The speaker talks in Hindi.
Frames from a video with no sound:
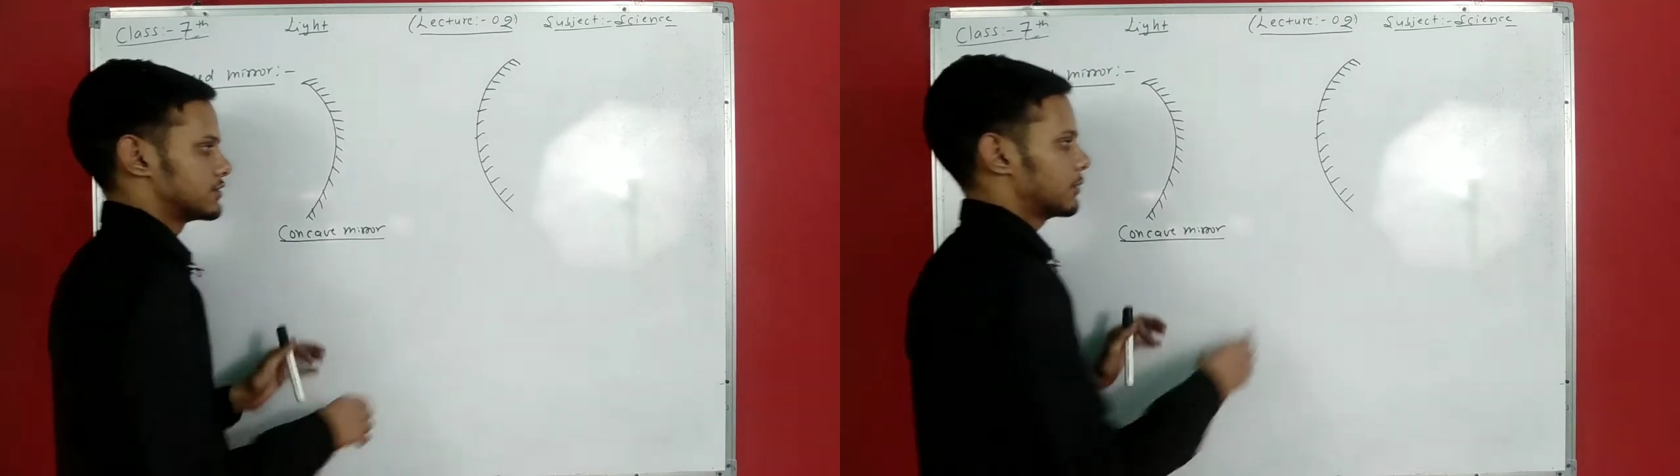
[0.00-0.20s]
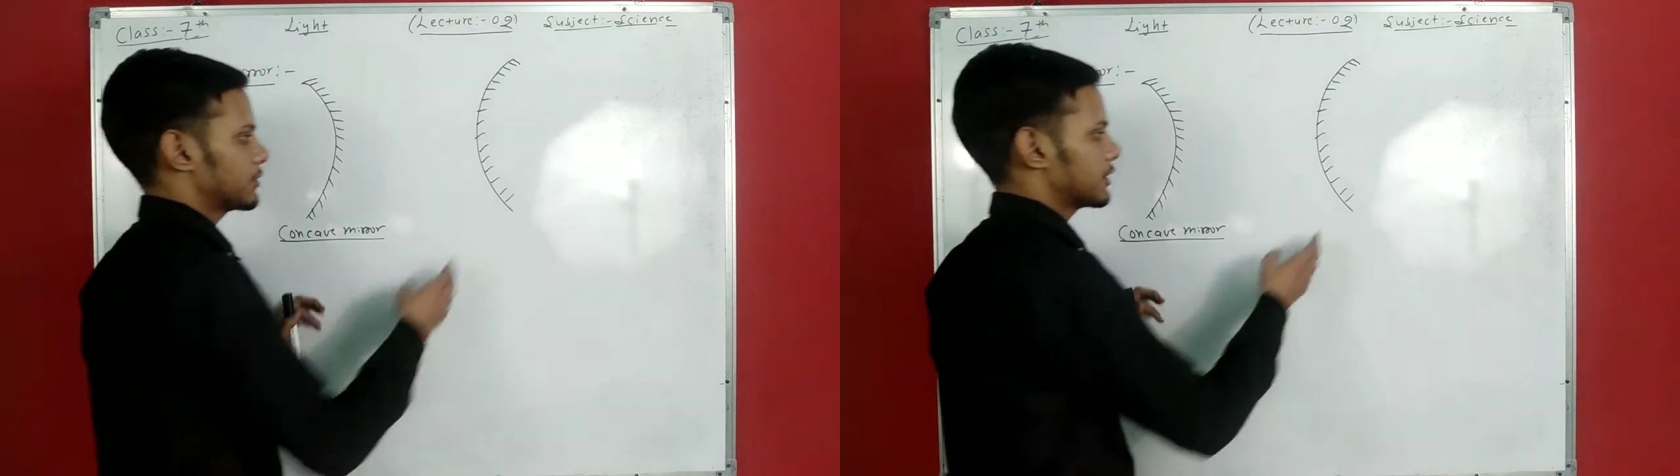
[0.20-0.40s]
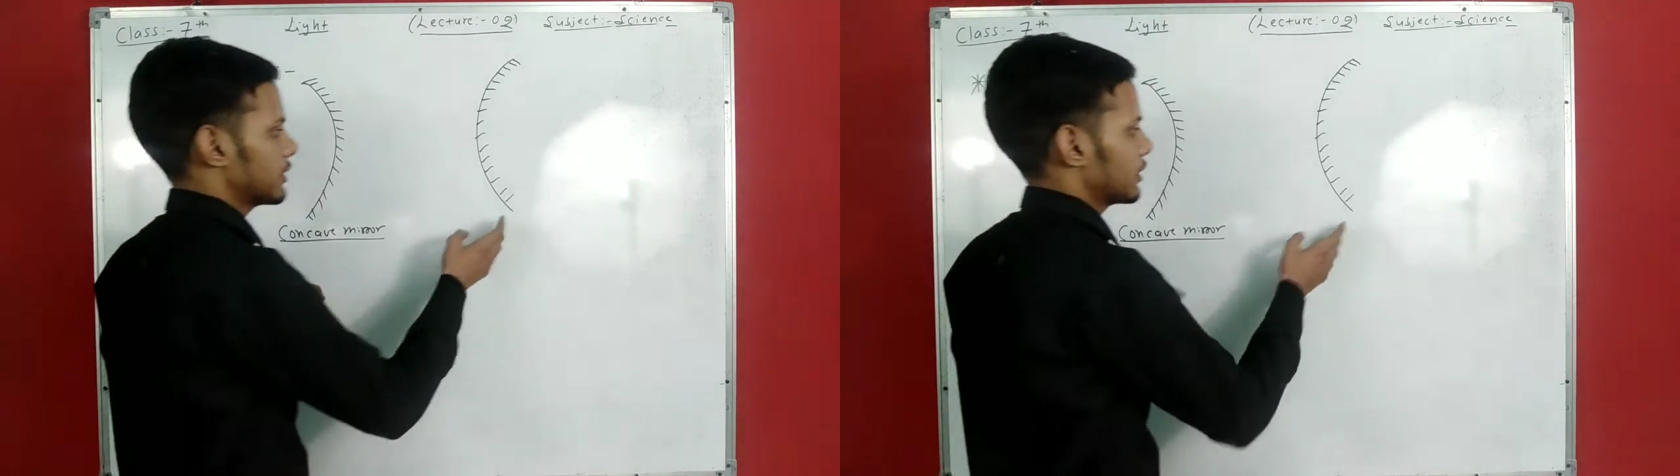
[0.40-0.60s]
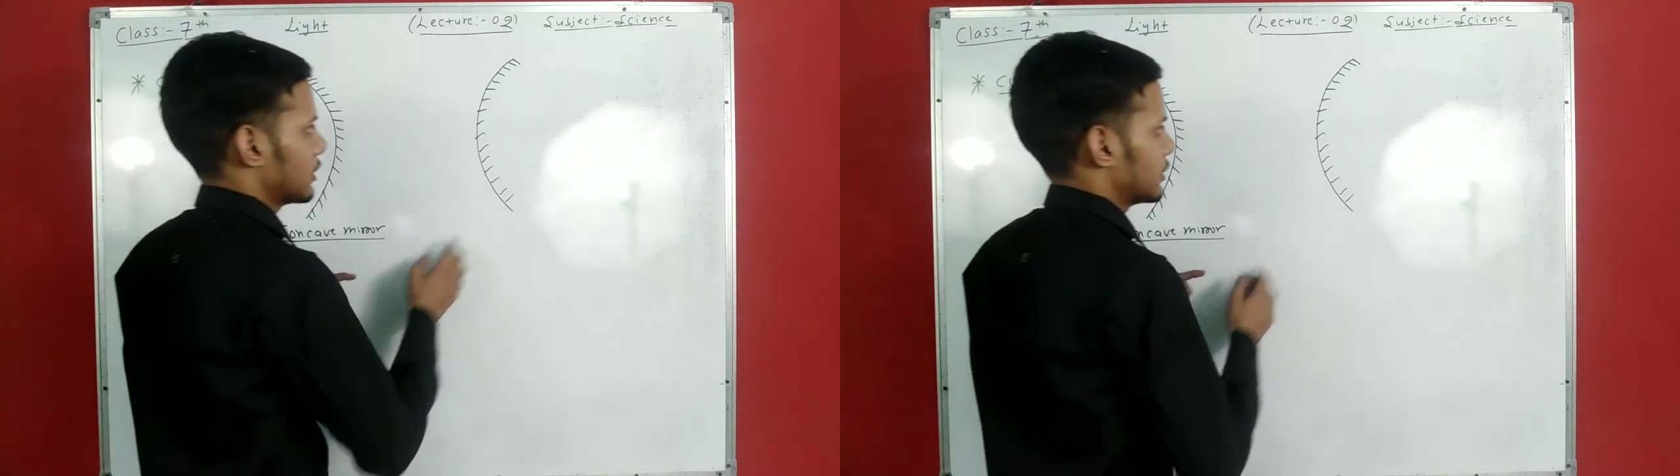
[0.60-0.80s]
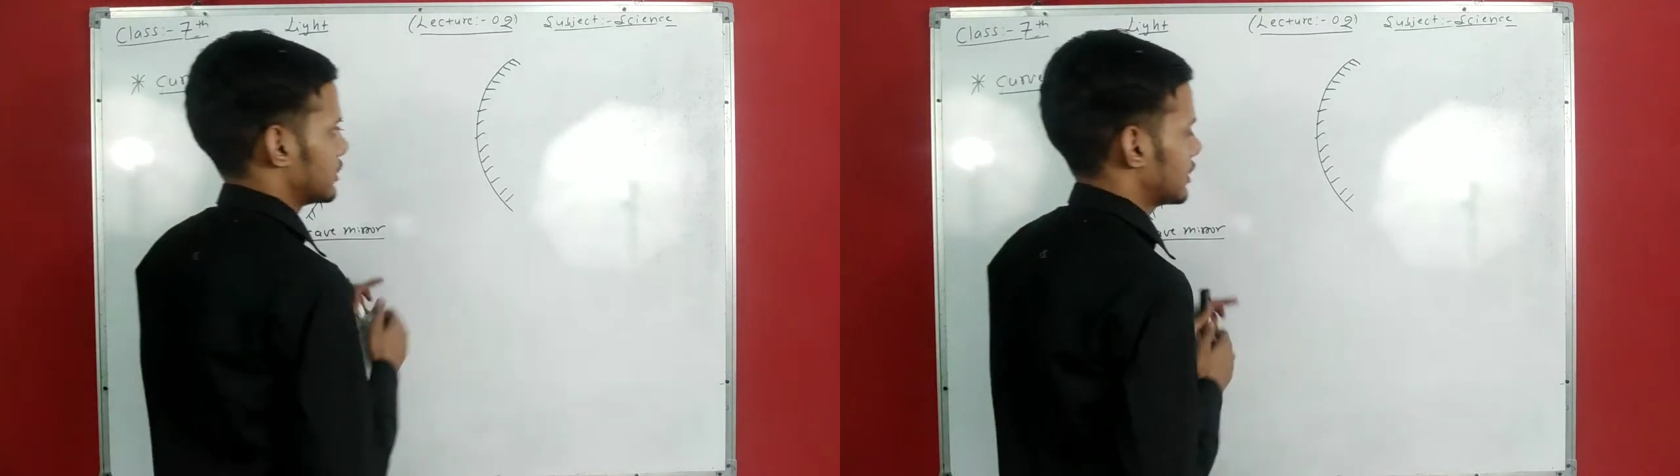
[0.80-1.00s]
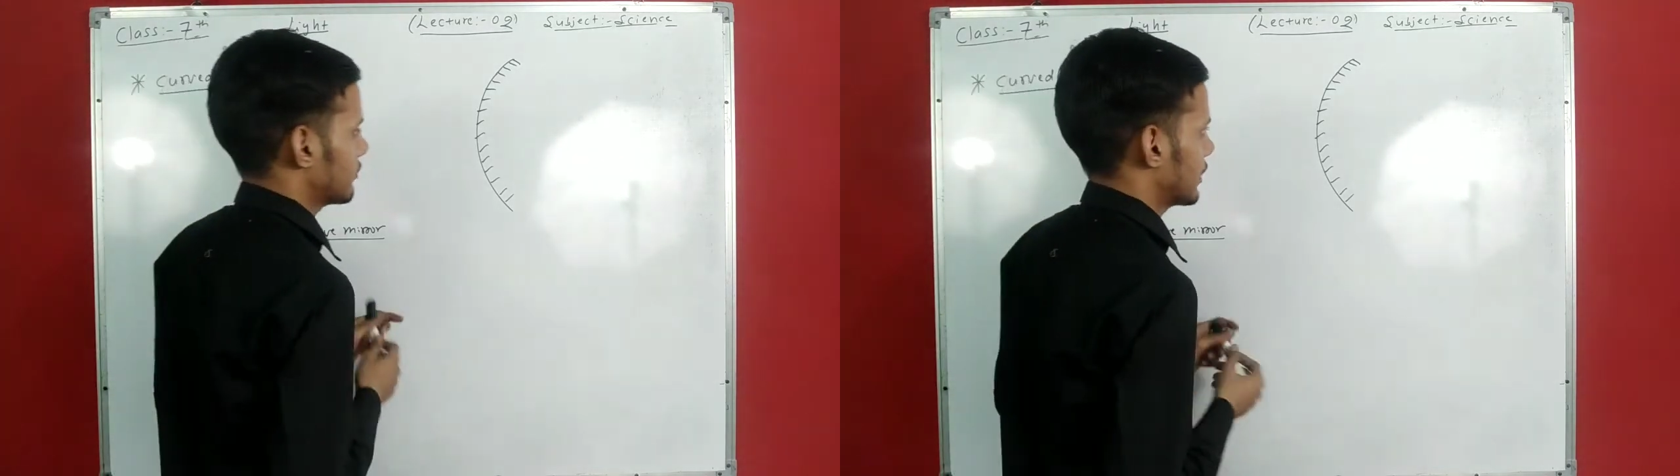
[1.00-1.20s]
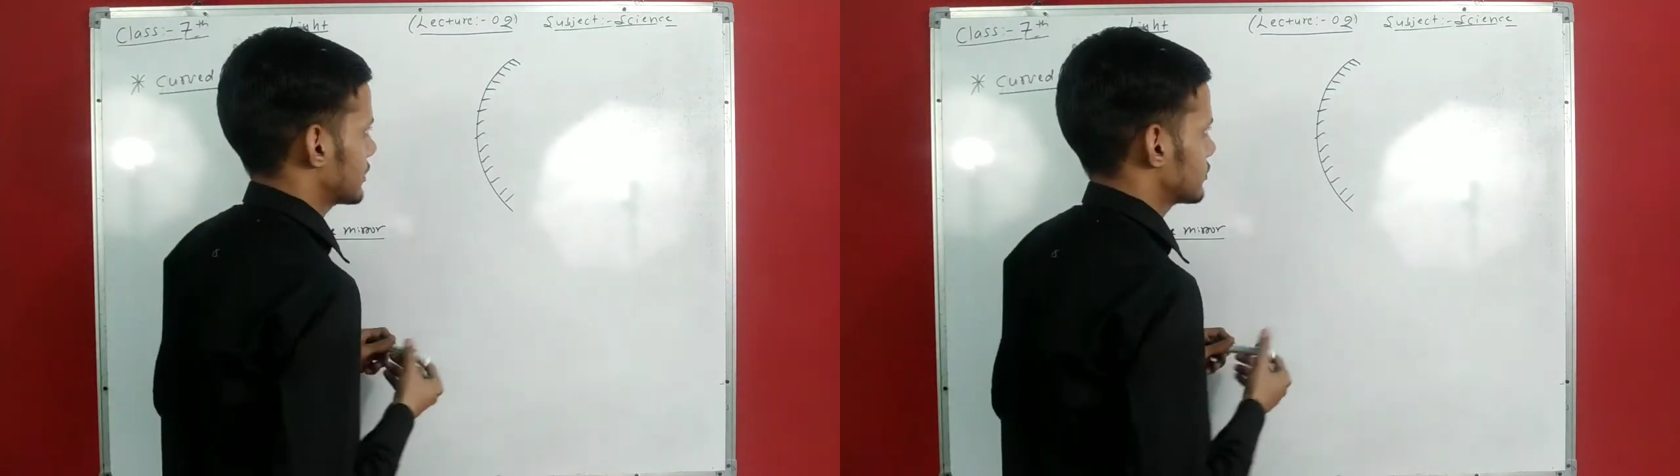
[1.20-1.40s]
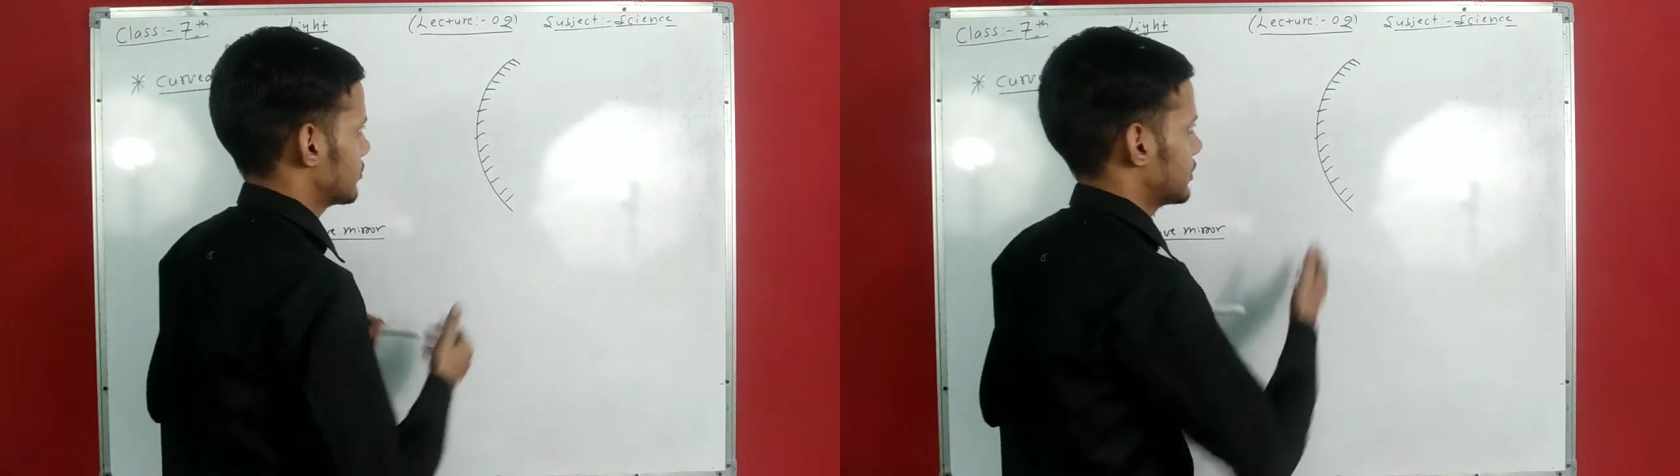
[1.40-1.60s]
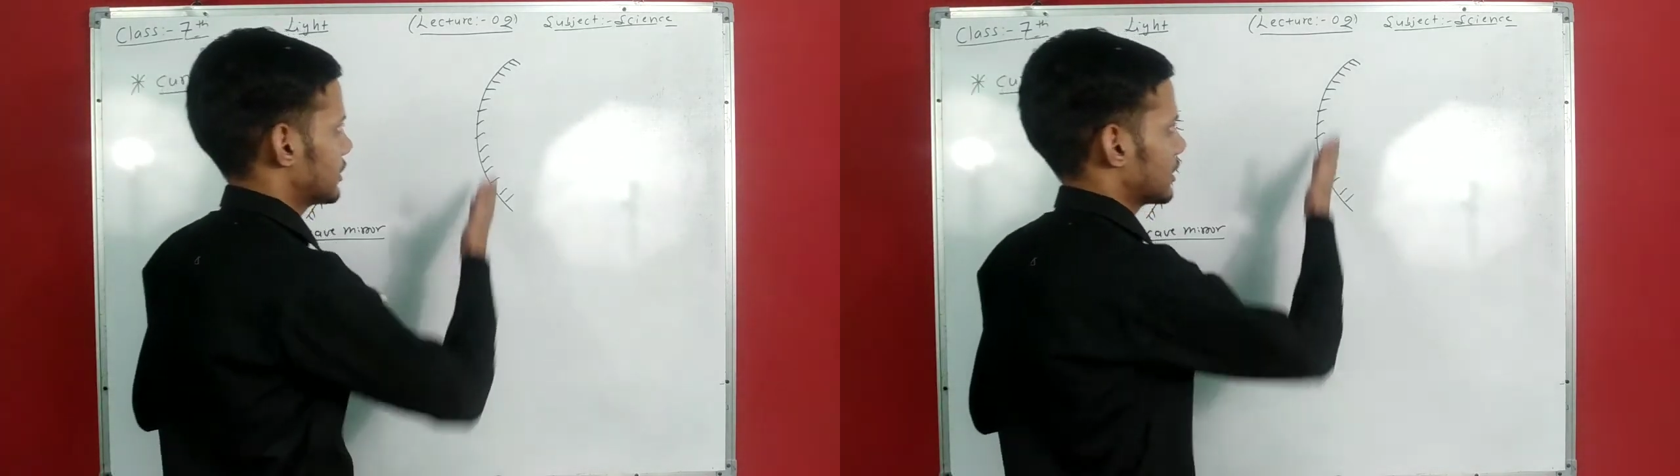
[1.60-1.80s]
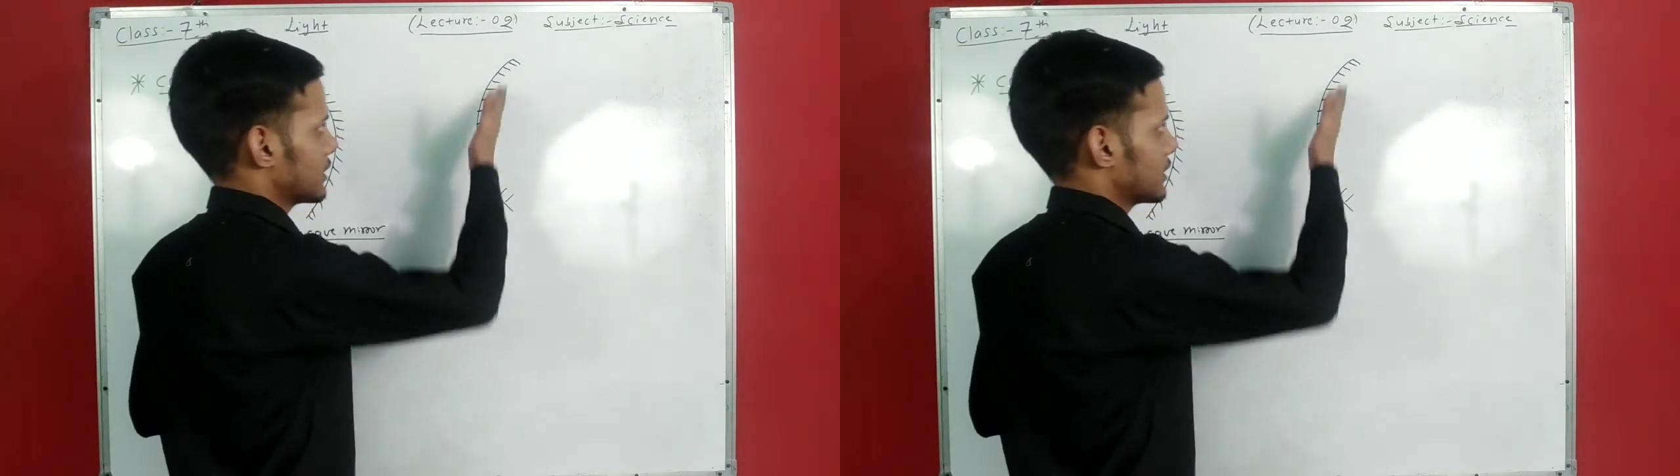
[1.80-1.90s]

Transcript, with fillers: जबकि ये वाला जो मिरर